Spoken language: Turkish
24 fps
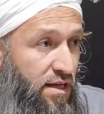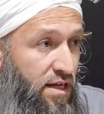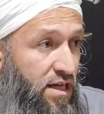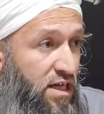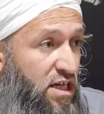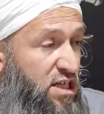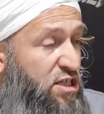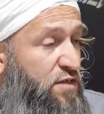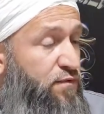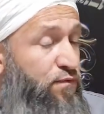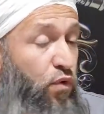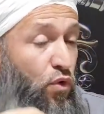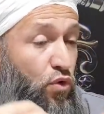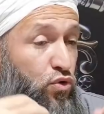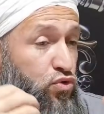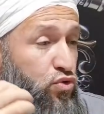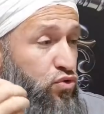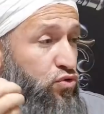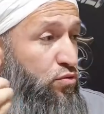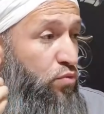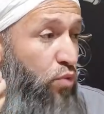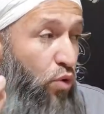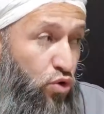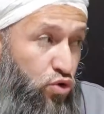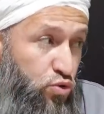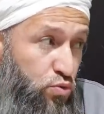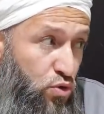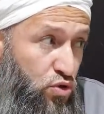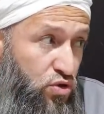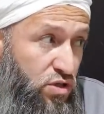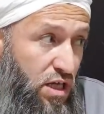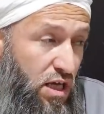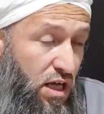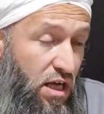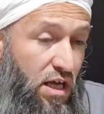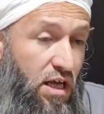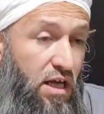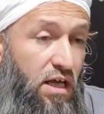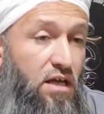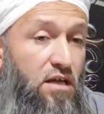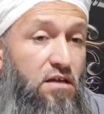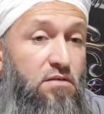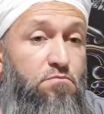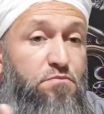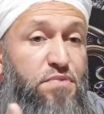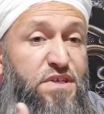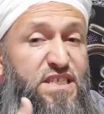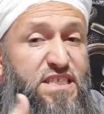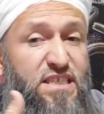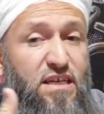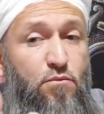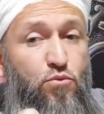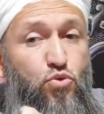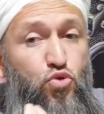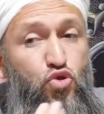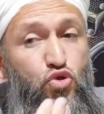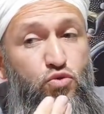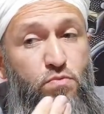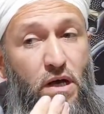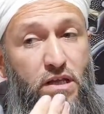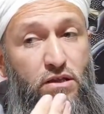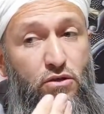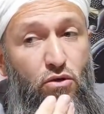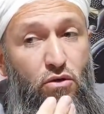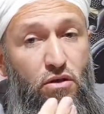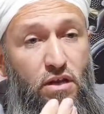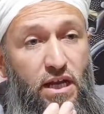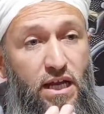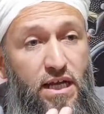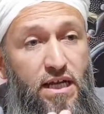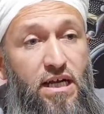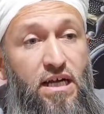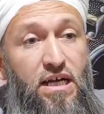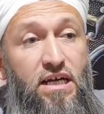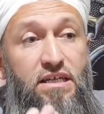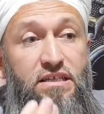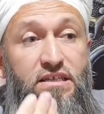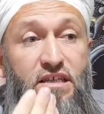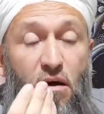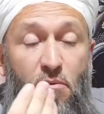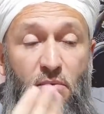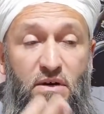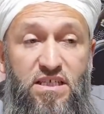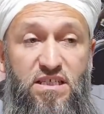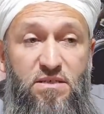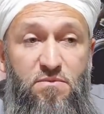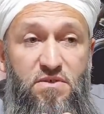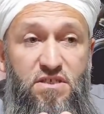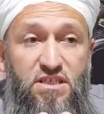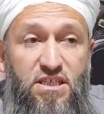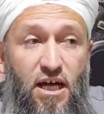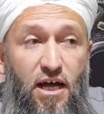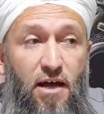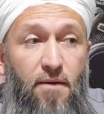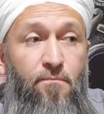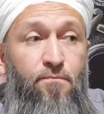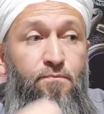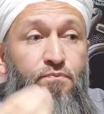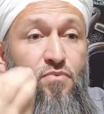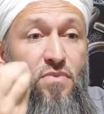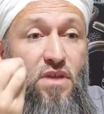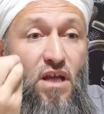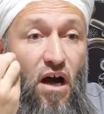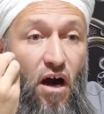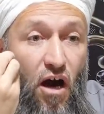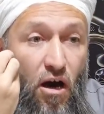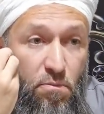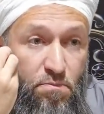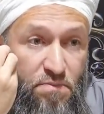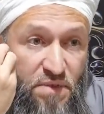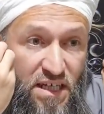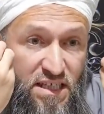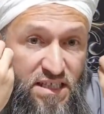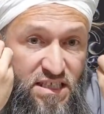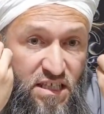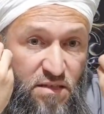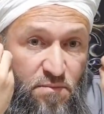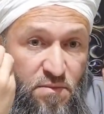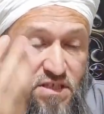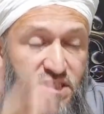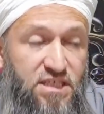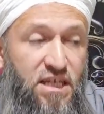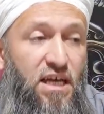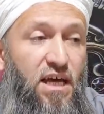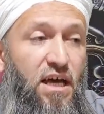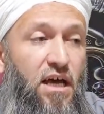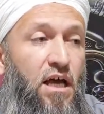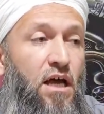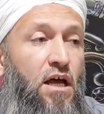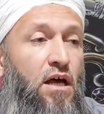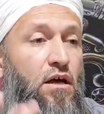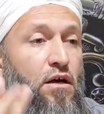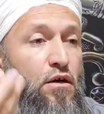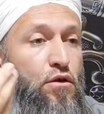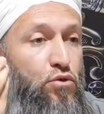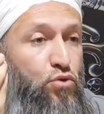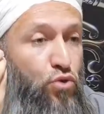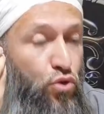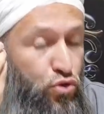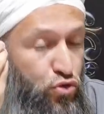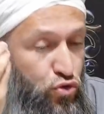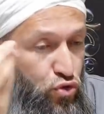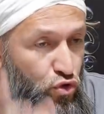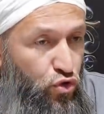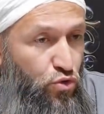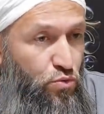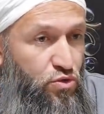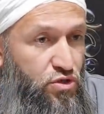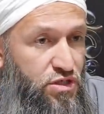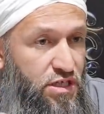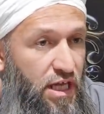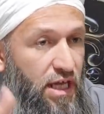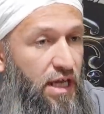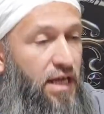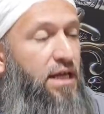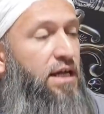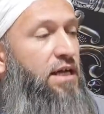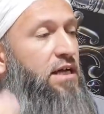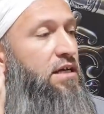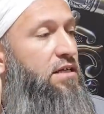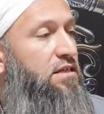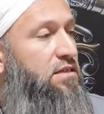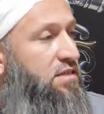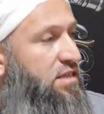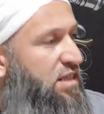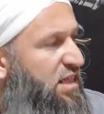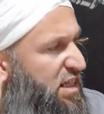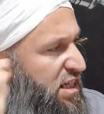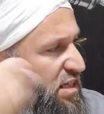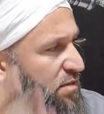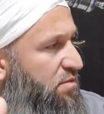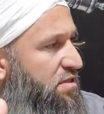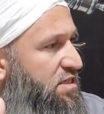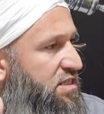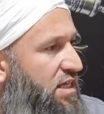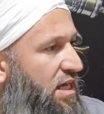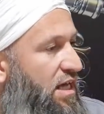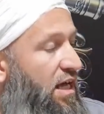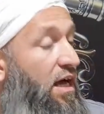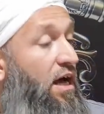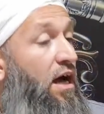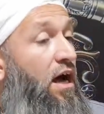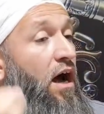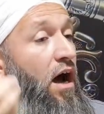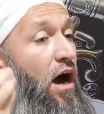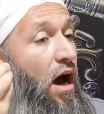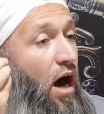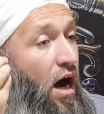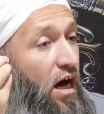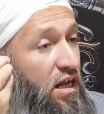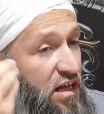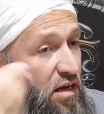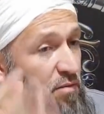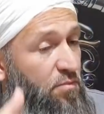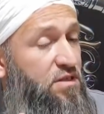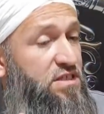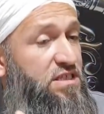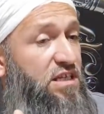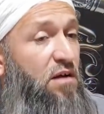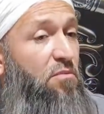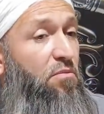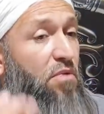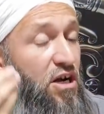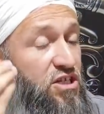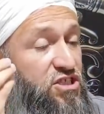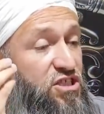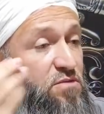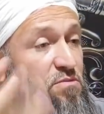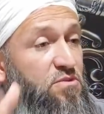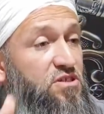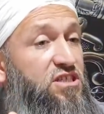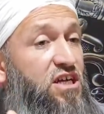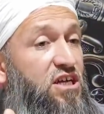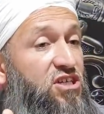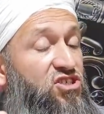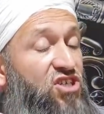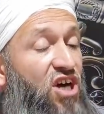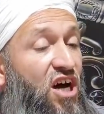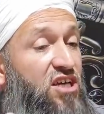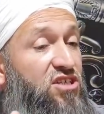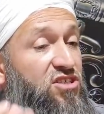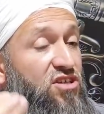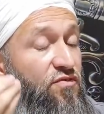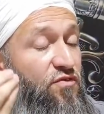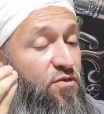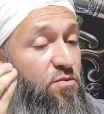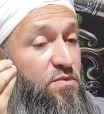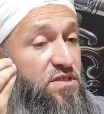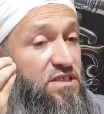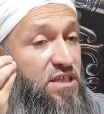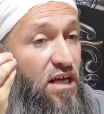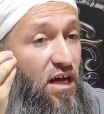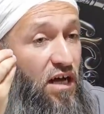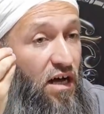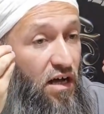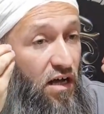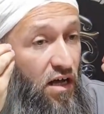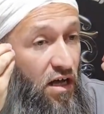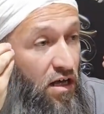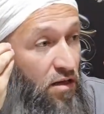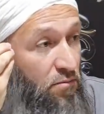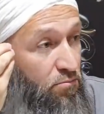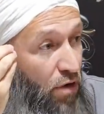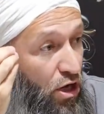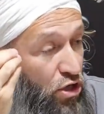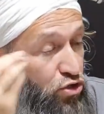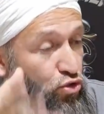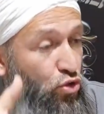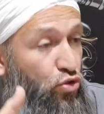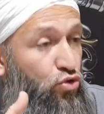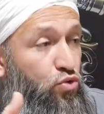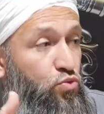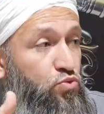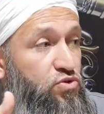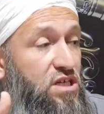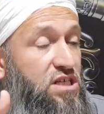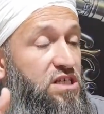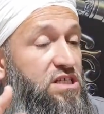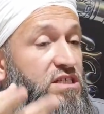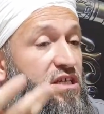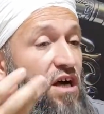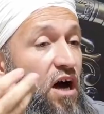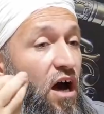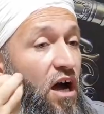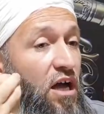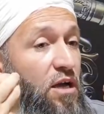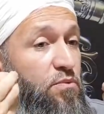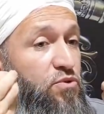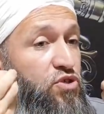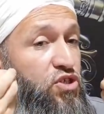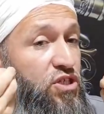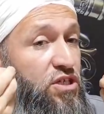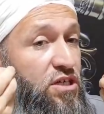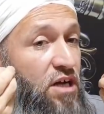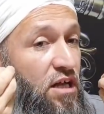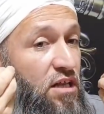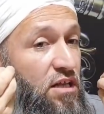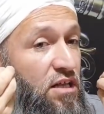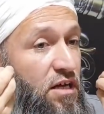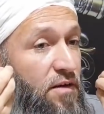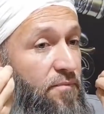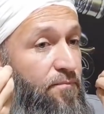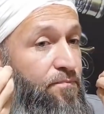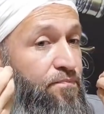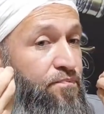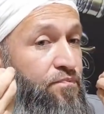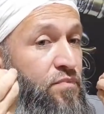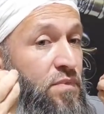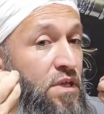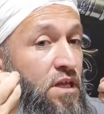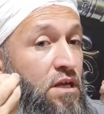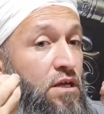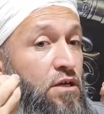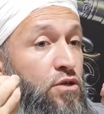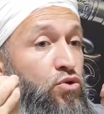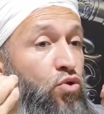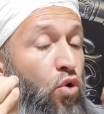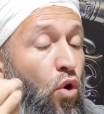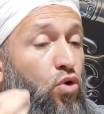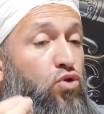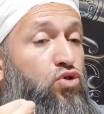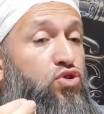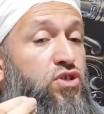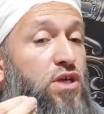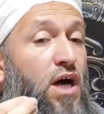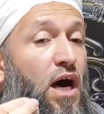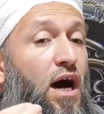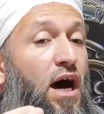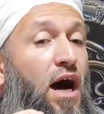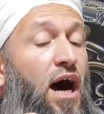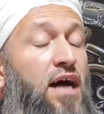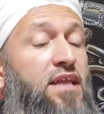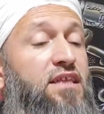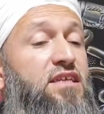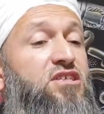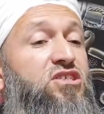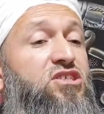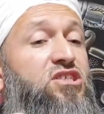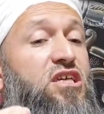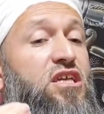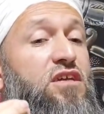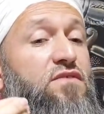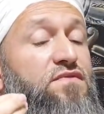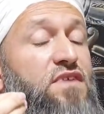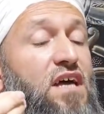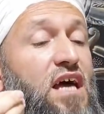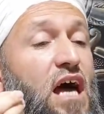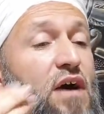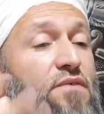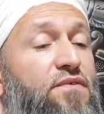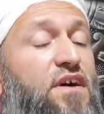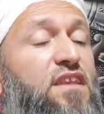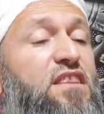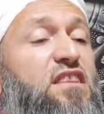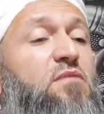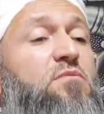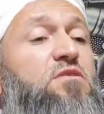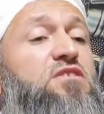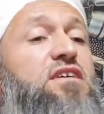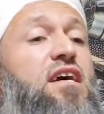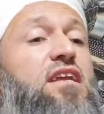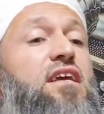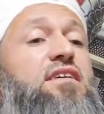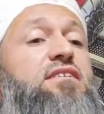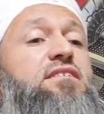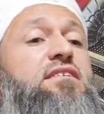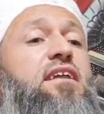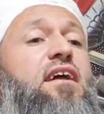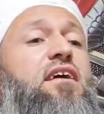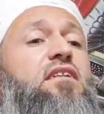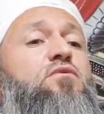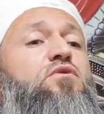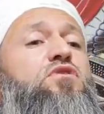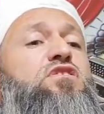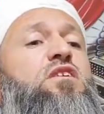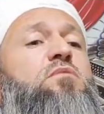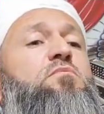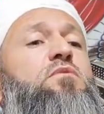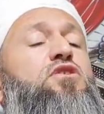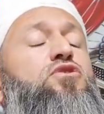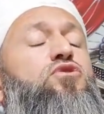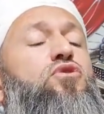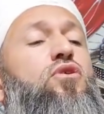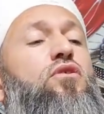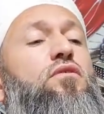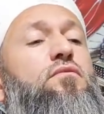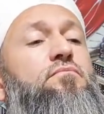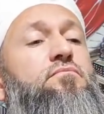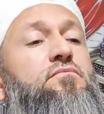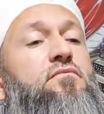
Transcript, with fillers: hiç forsunu bozmuyorsa biz de Müslümanlar olarak namazımıza, abdestimize, gusülümüze, dinimize, anamıza, bacımıza, çarşafımıza, başörtümüze sahip çıkalım. Yoksa hadis-i şerifte Efendimiz Aleyhisselatü Vesselam ne diyor?